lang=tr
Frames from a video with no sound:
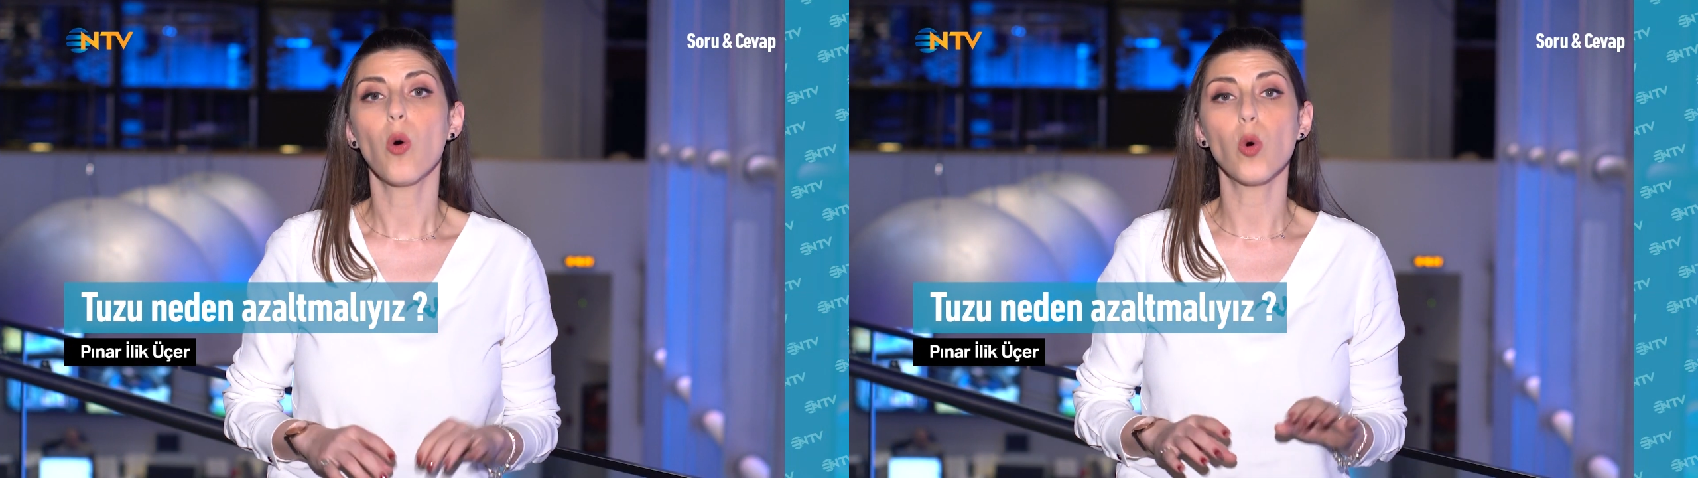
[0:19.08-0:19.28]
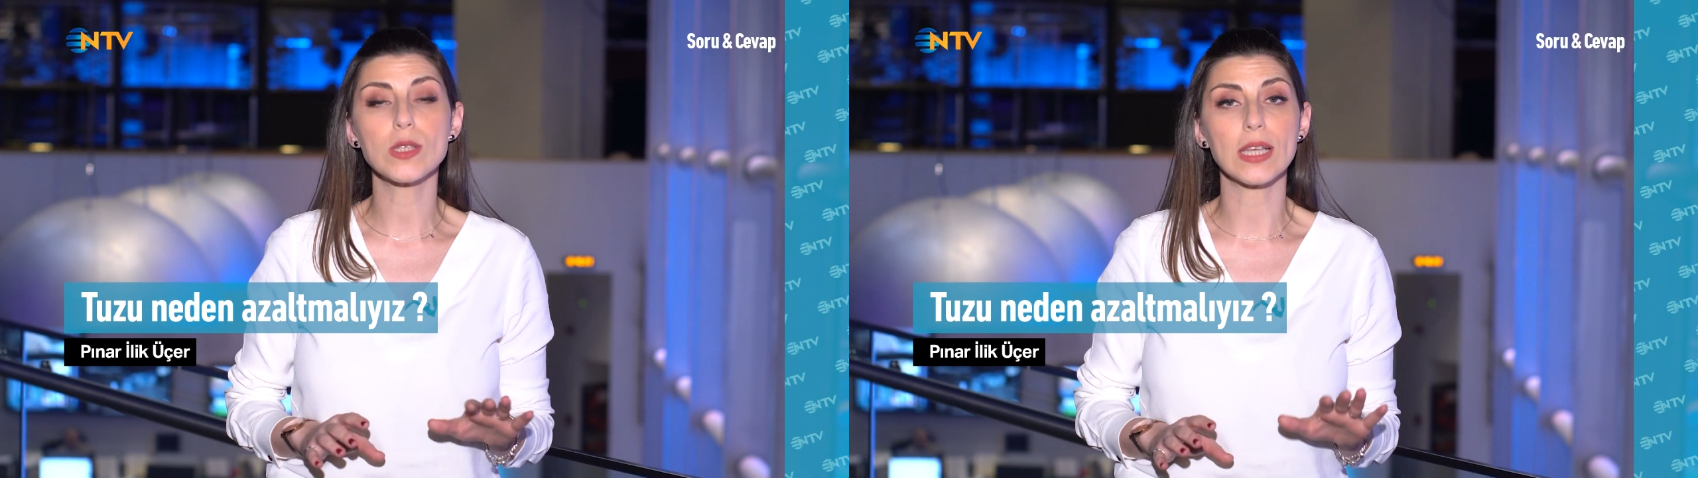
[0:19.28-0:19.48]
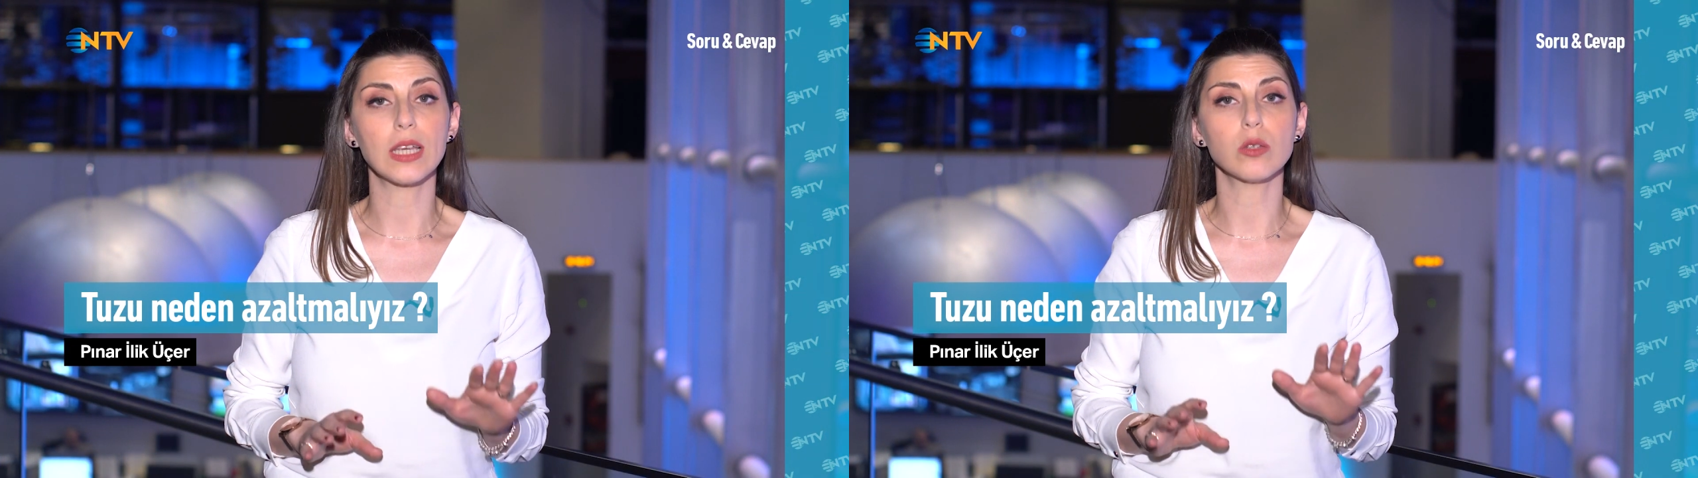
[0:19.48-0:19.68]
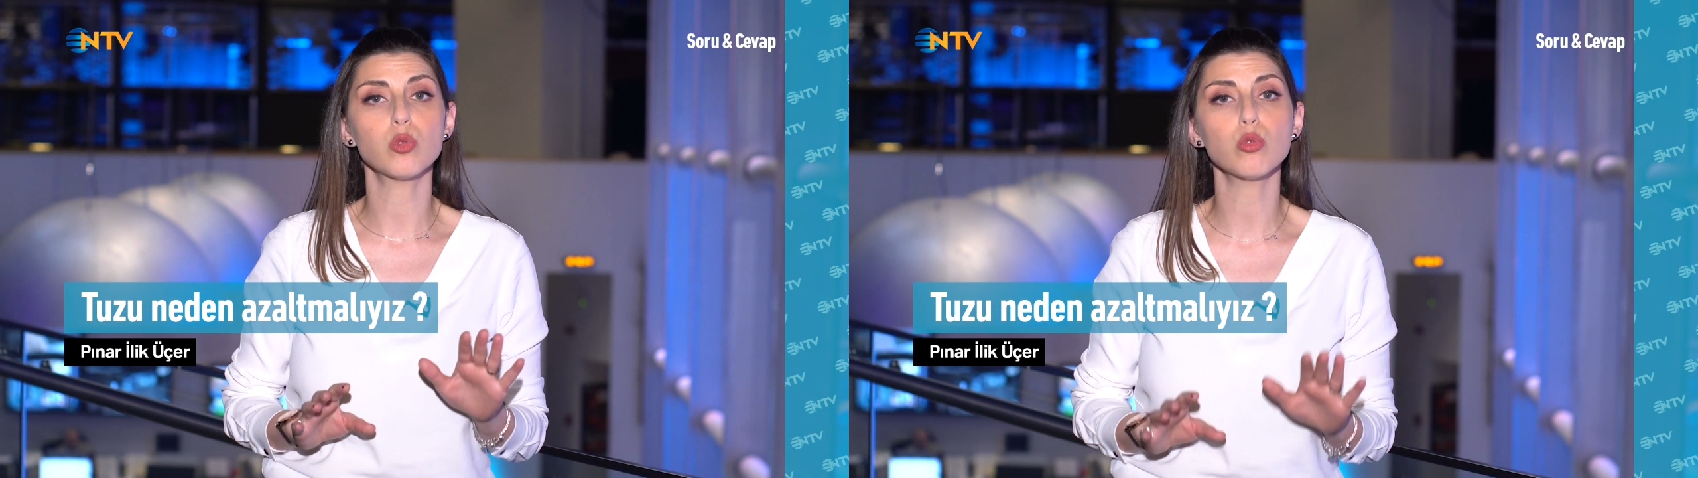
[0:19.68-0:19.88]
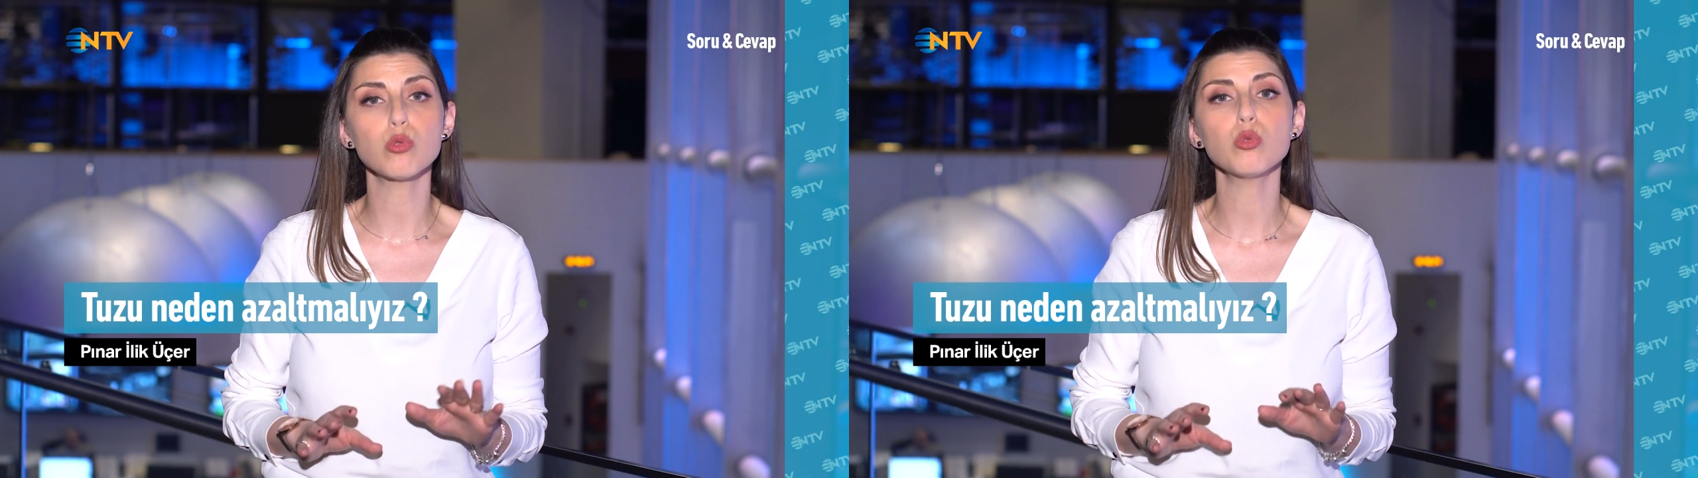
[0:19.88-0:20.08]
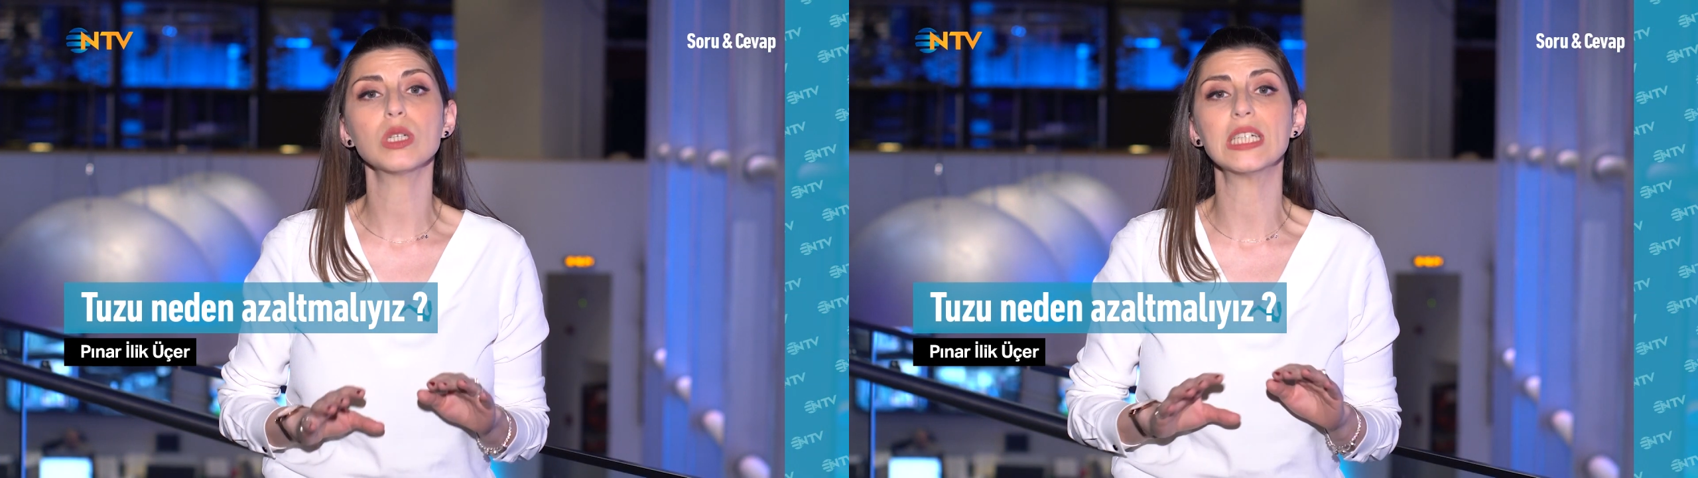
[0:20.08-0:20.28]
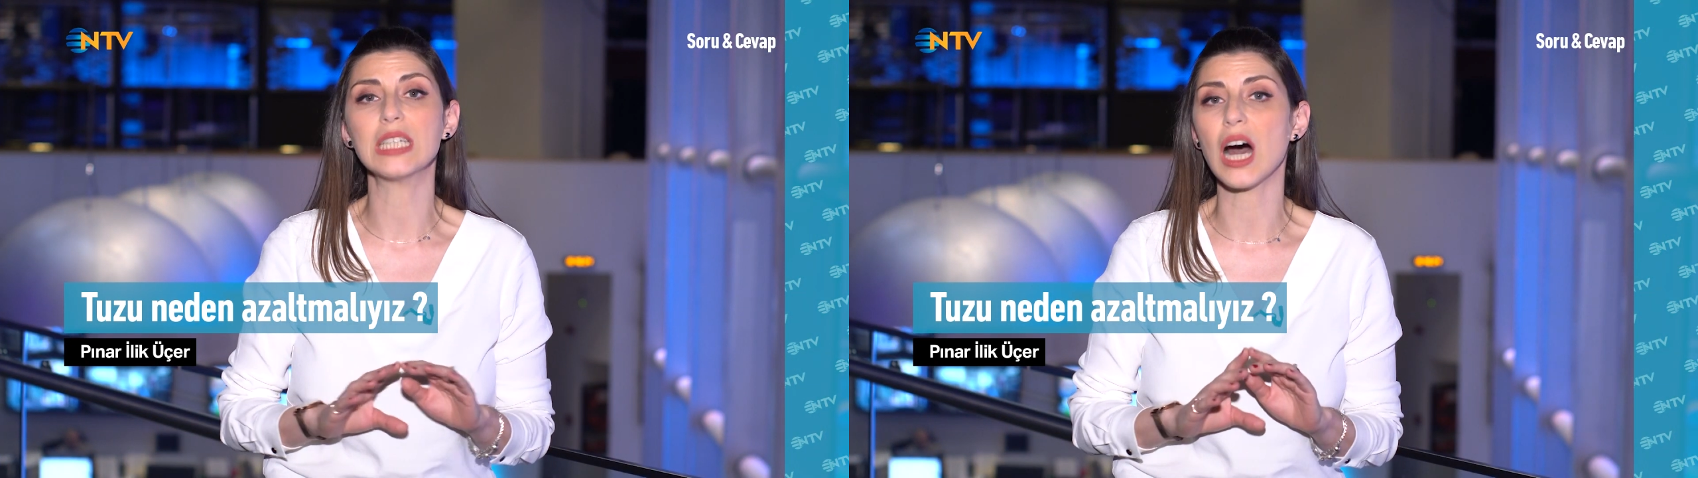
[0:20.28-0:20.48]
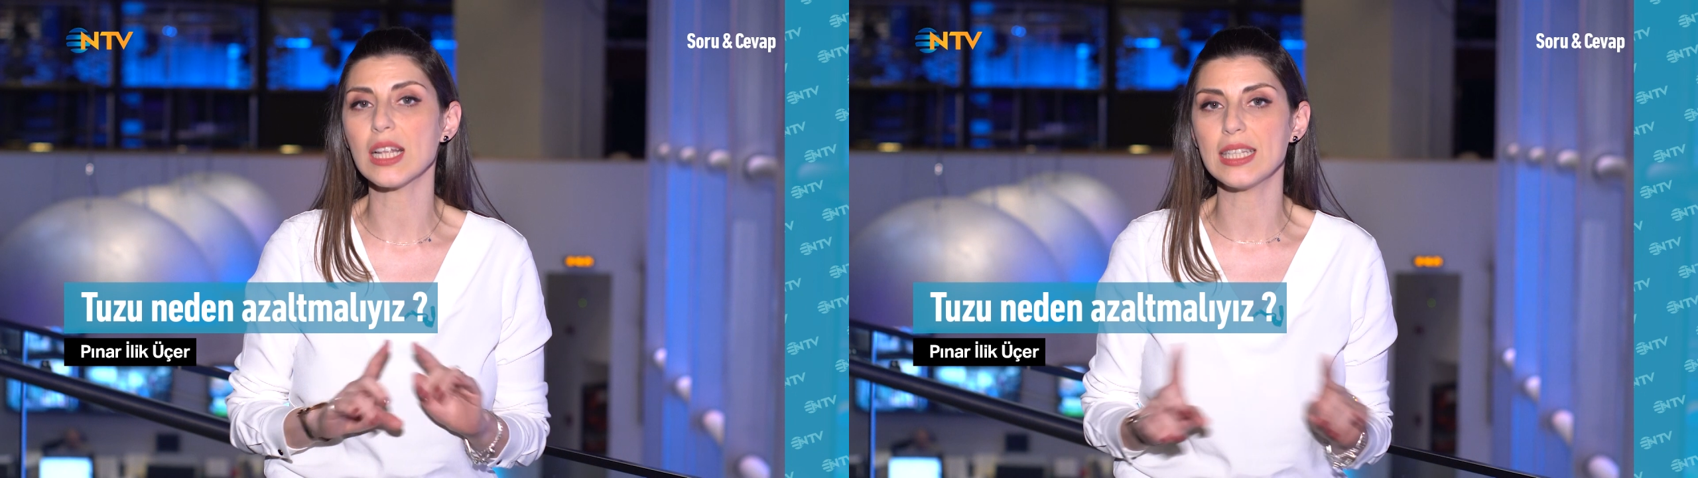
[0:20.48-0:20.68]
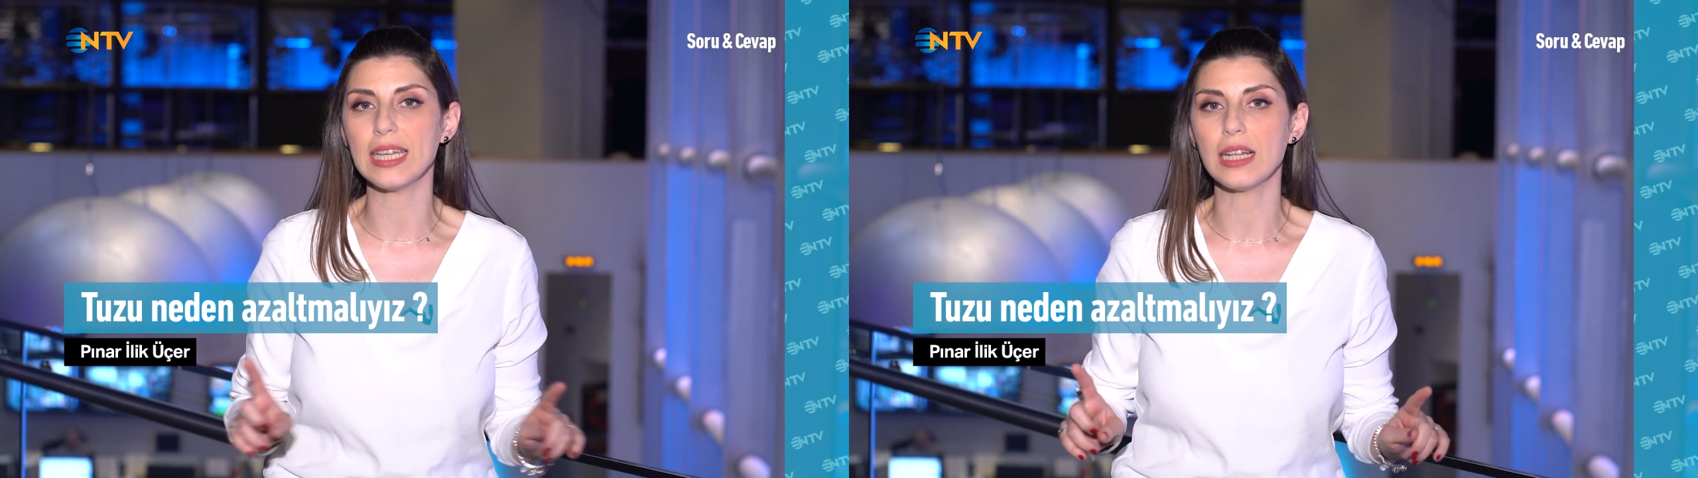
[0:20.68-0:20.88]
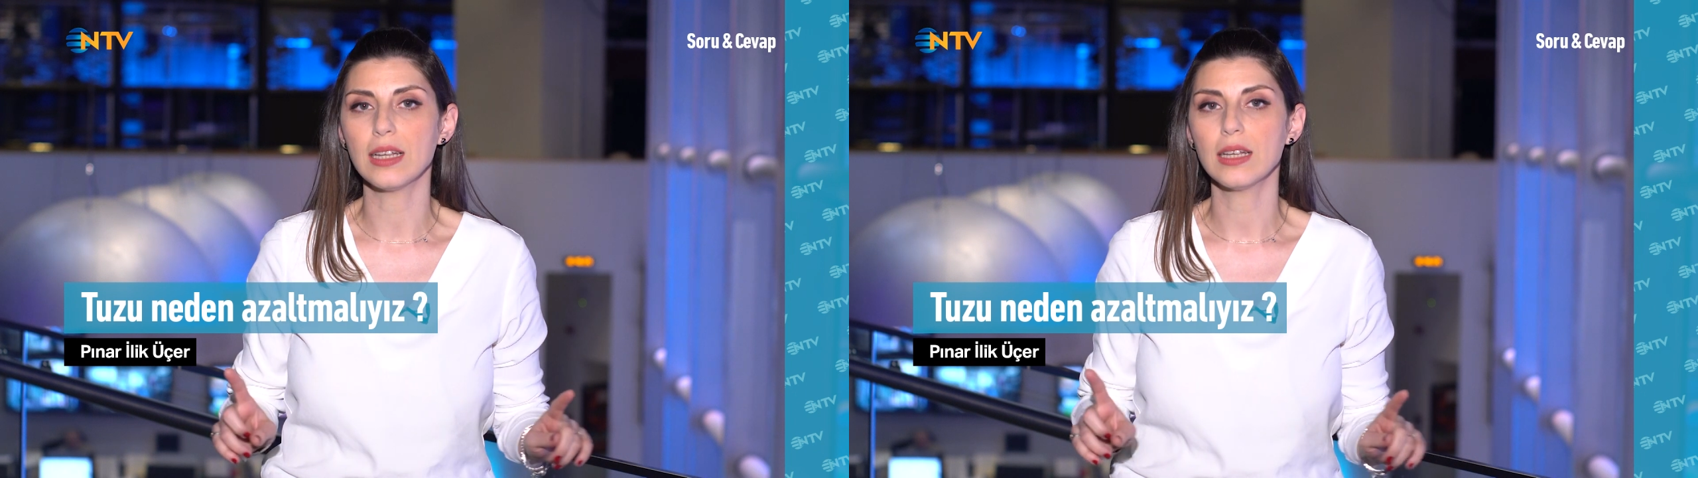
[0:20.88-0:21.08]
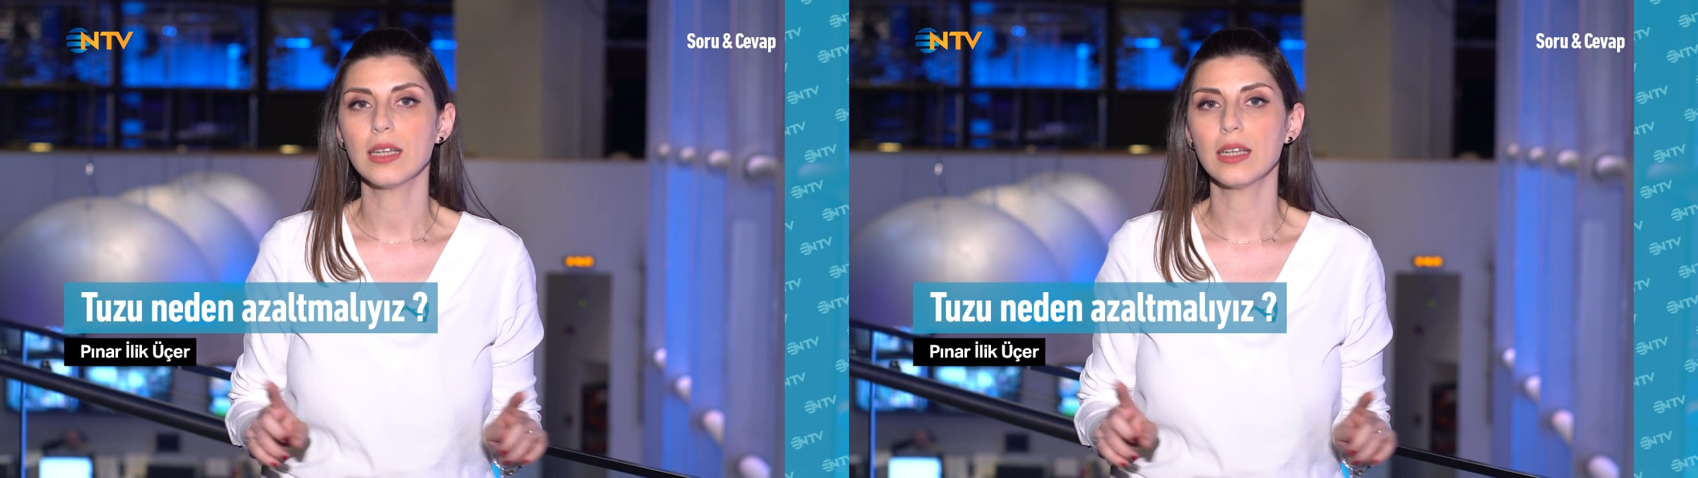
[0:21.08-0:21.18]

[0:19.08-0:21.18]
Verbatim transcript: Oysa ki tuz gıda değil.